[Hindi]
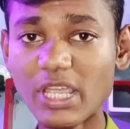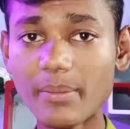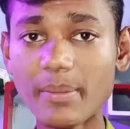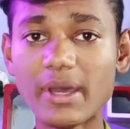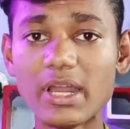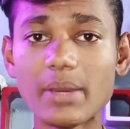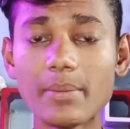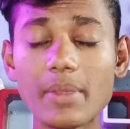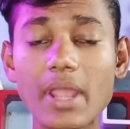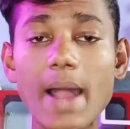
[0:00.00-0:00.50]
के
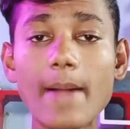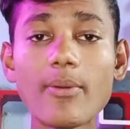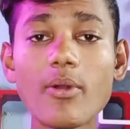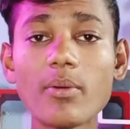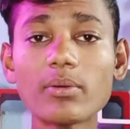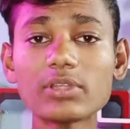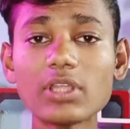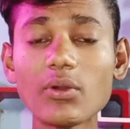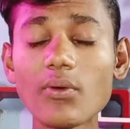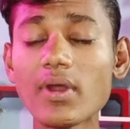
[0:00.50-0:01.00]
बारे में
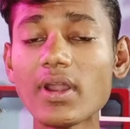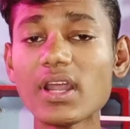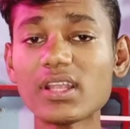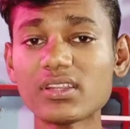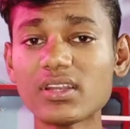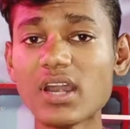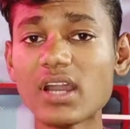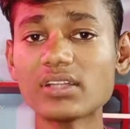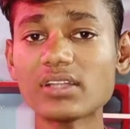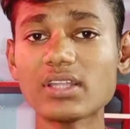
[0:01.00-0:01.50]
आपको बताओ होगा
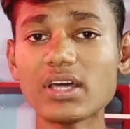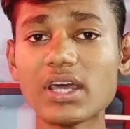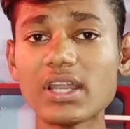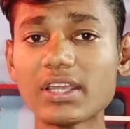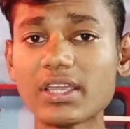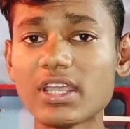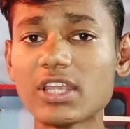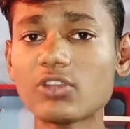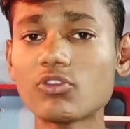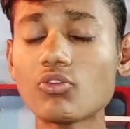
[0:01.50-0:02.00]
राशन कार्ड
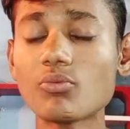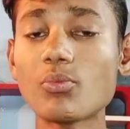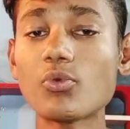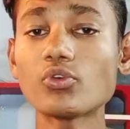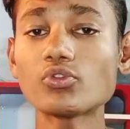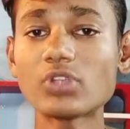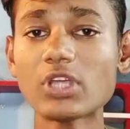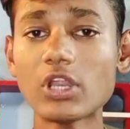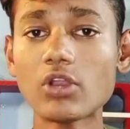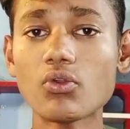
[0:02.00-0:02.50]
धारक है जो
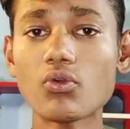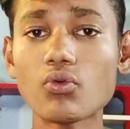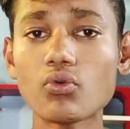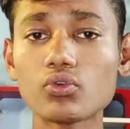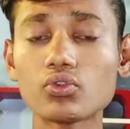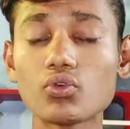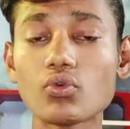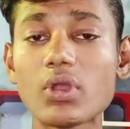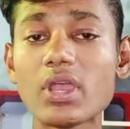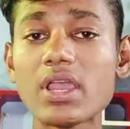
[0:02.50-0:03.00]
बहुत सारे लोगों
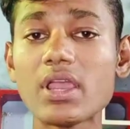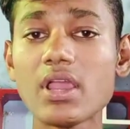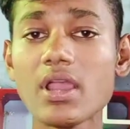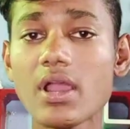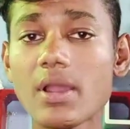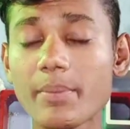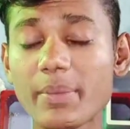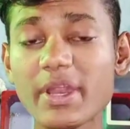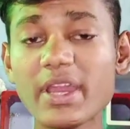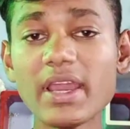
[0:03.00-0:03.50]
को जो है
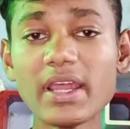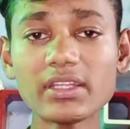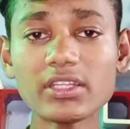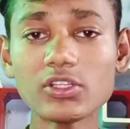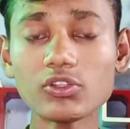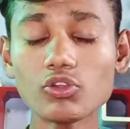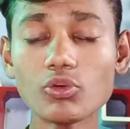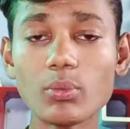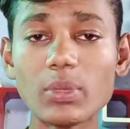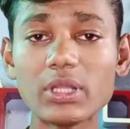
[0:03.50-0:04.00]
फ्री
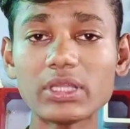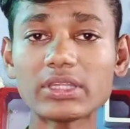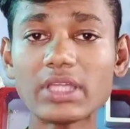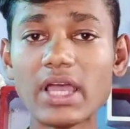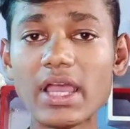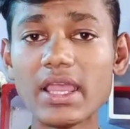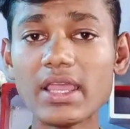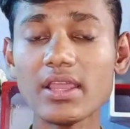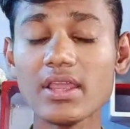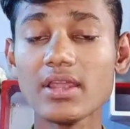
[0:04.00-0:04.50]
राशन तो
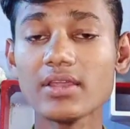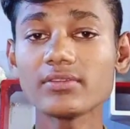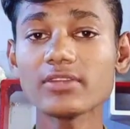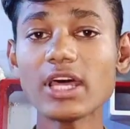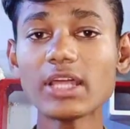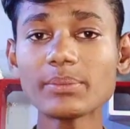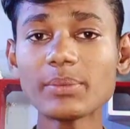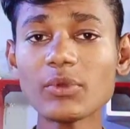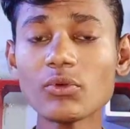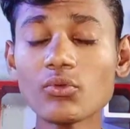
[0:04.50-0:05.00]
मिलता है
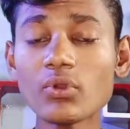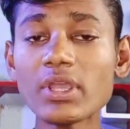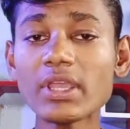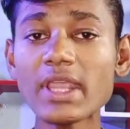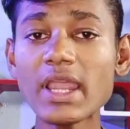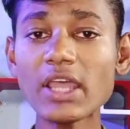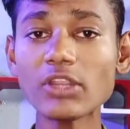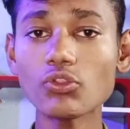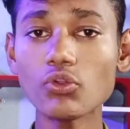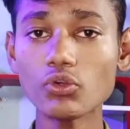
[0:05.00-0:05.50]
साथ में
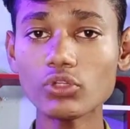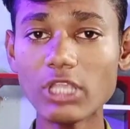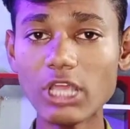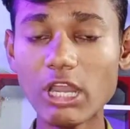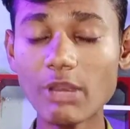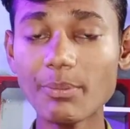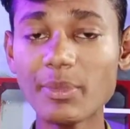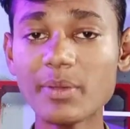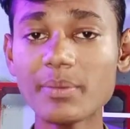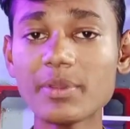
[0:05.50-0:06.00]
उन्हें क्या दो
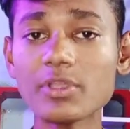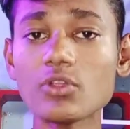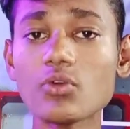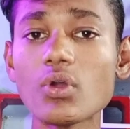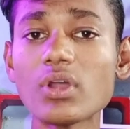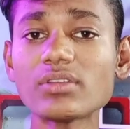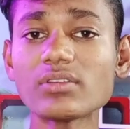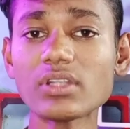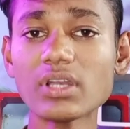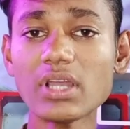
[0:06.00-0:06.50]
हज़ार रुपये भी
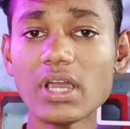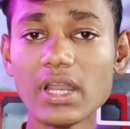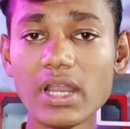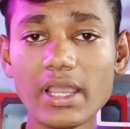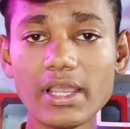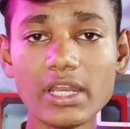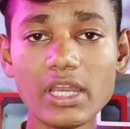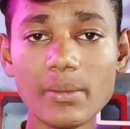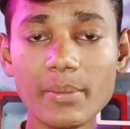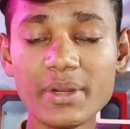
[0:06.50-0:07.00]
जो है सरकार
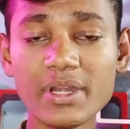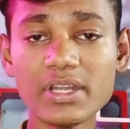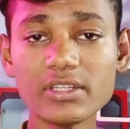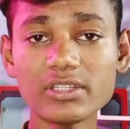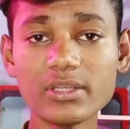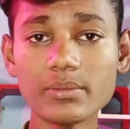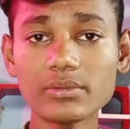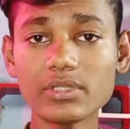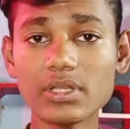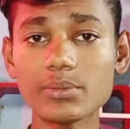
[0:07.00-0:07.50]
अगले महीने
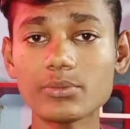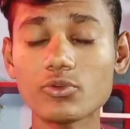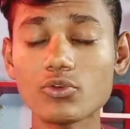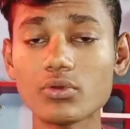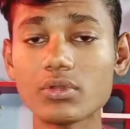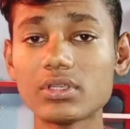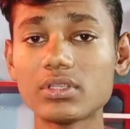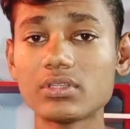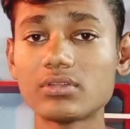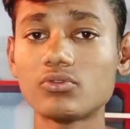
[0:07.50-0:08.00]
से मतलब
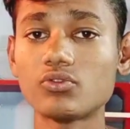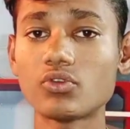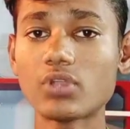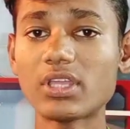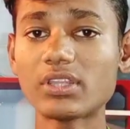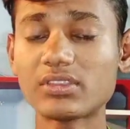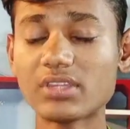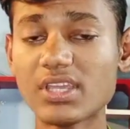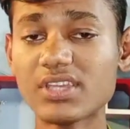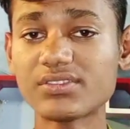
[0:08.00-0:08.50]
जो ही दो
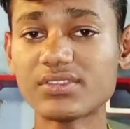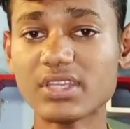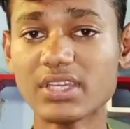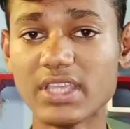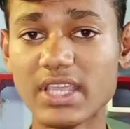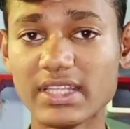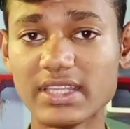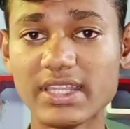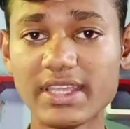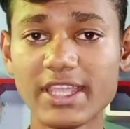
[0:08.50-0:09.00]
हज़ार तेईस से
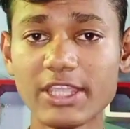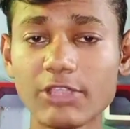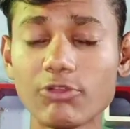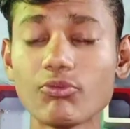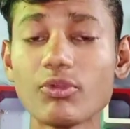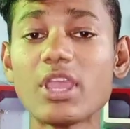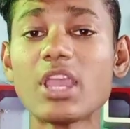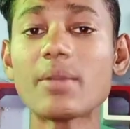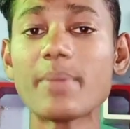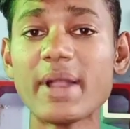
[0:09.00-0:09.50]
क्या देगी
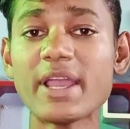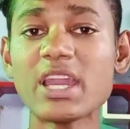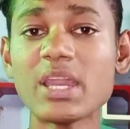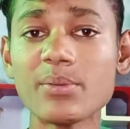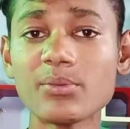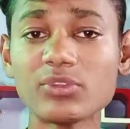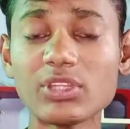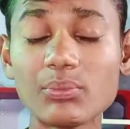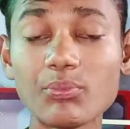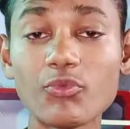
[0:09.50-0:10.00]
क्योंकि एक भाई
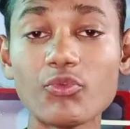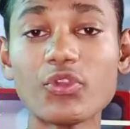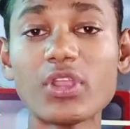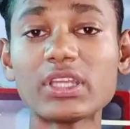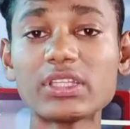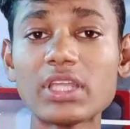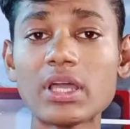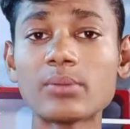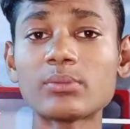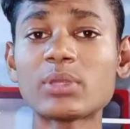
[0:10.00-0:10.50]
ने मुझसे
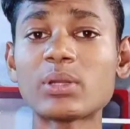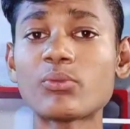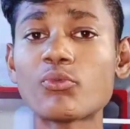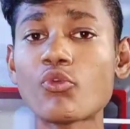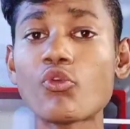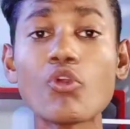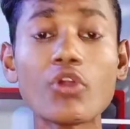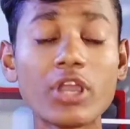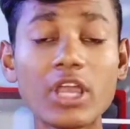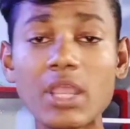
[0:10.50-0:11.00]
पूछा था मतलब
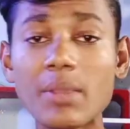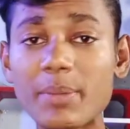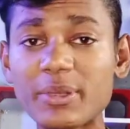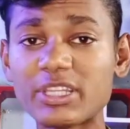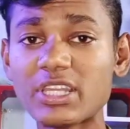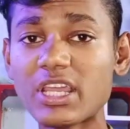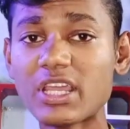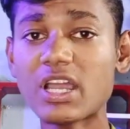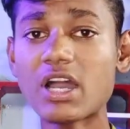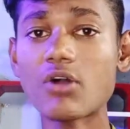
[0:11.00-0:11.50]
उन्होंने कहीं
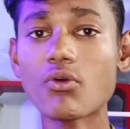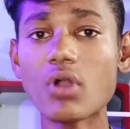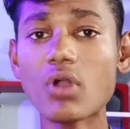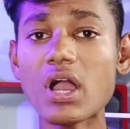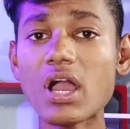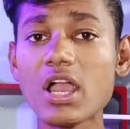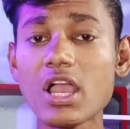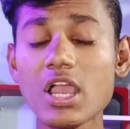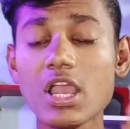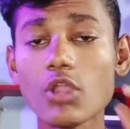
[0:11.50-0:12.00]
पर देखा
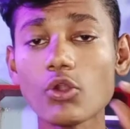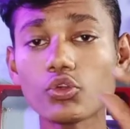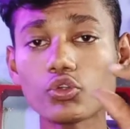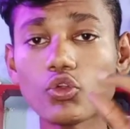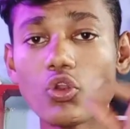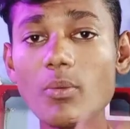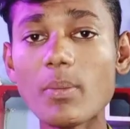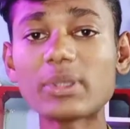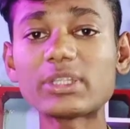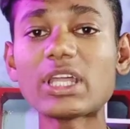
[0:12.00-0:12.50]
होगा
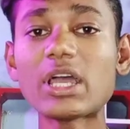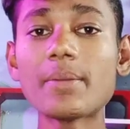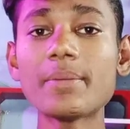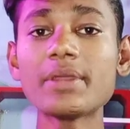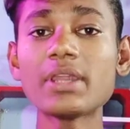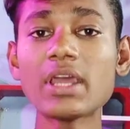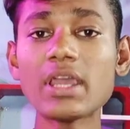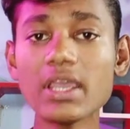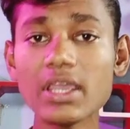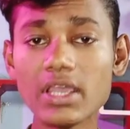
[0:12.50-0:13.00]
कुछ लोग बता
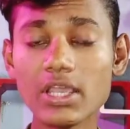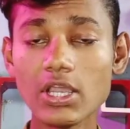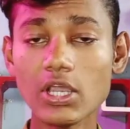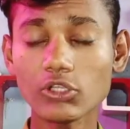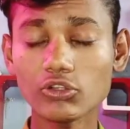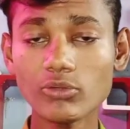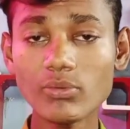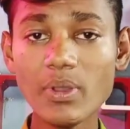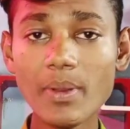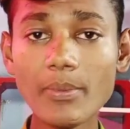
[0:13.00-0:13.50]
भी रहे हैं
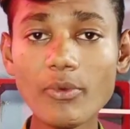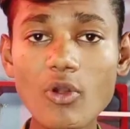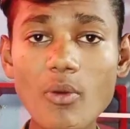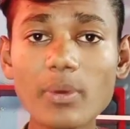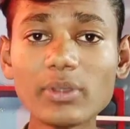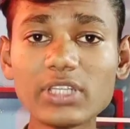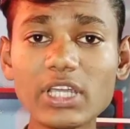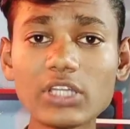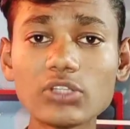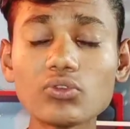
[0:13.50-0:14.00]
तो मैं
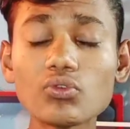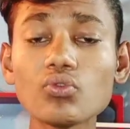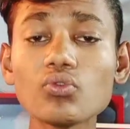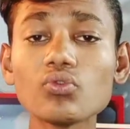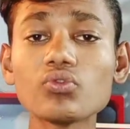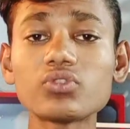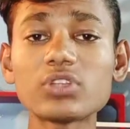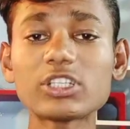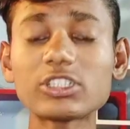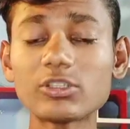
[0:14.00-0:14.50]
आपको बता
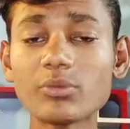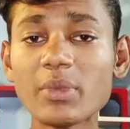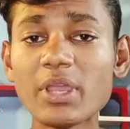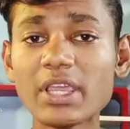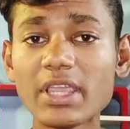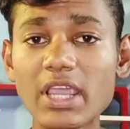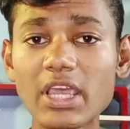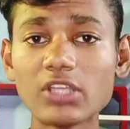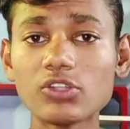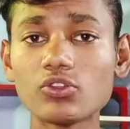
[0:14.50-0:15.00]
दूँ सच
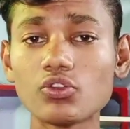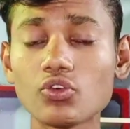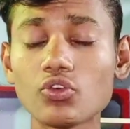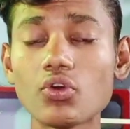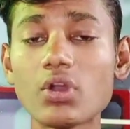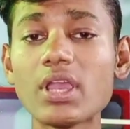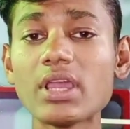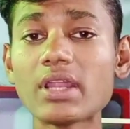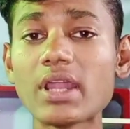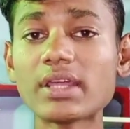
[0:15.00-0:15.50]
में क्या
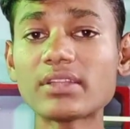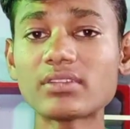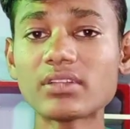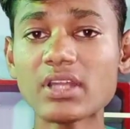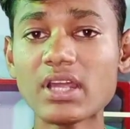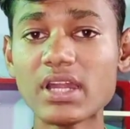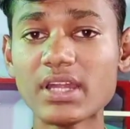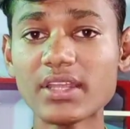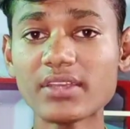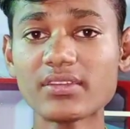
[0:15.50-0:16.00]
जो है
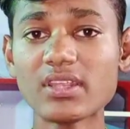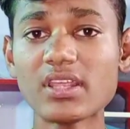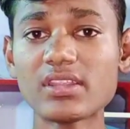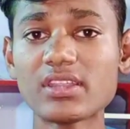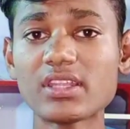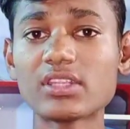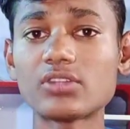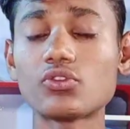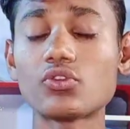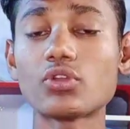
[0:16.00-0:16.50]
राशन कार्ड के साथ
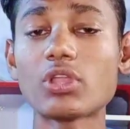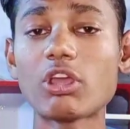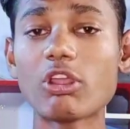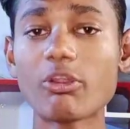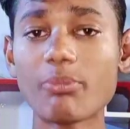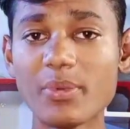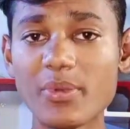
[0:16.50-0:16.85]
साथ दो हज़ार